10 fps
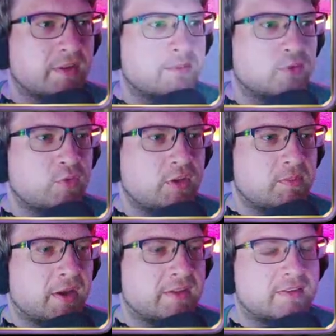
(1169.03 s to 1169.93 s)
absolut nicht
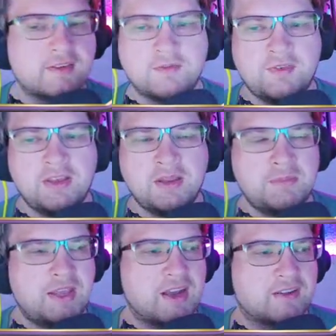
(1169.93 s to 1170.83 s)
meins. Wir nehmen
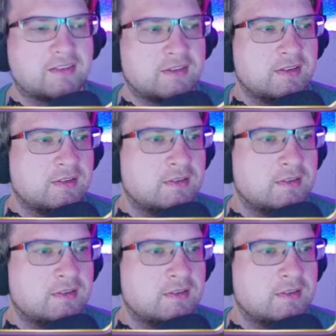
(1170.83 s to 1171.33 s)
die Warte. Axt.